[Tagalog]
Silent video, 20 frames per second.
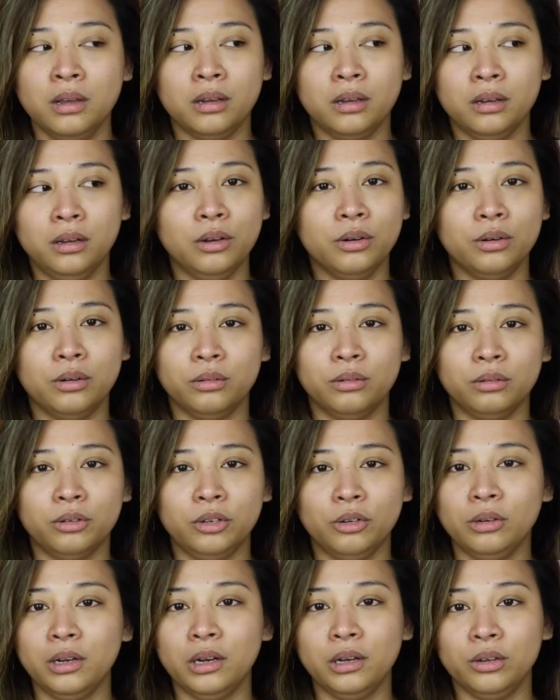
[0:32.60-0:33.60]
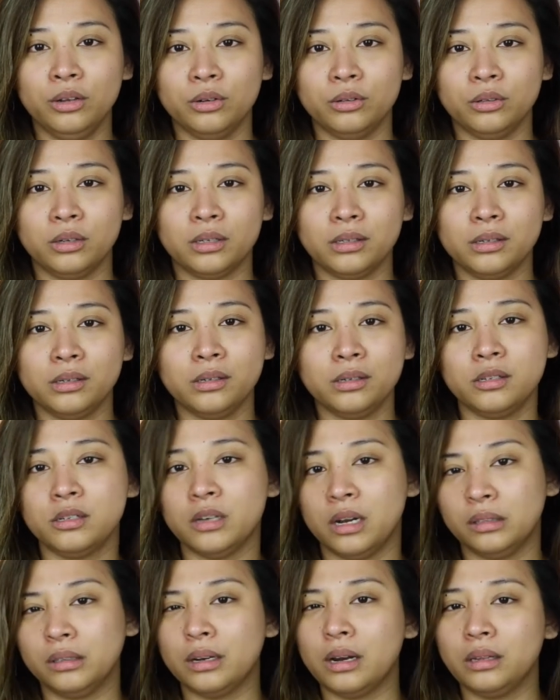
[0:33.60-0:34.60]
you know, yun lang yun. Kasi si
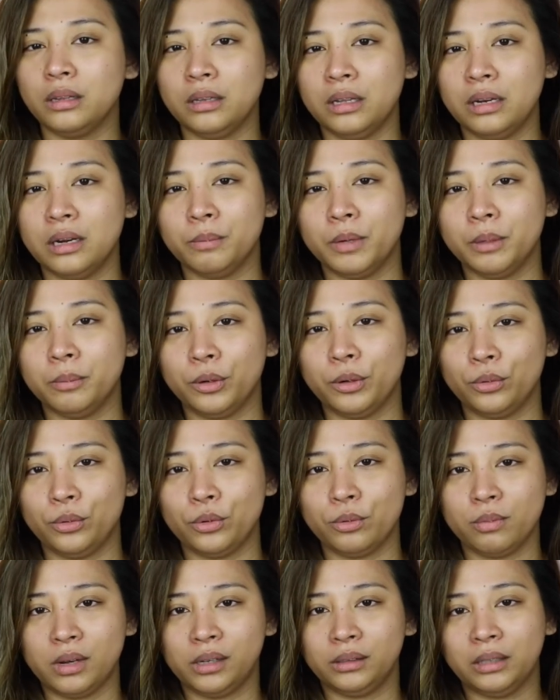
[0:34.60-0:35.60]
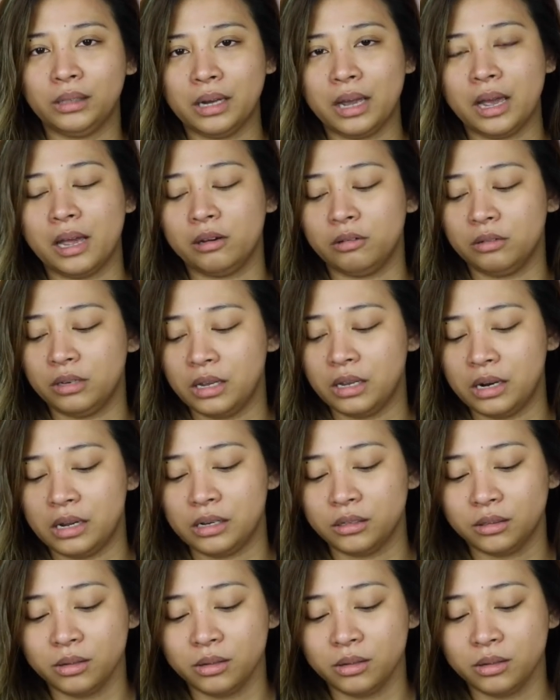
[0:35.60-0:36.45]
Johnry hindi naman marunong magtagalog yun eh.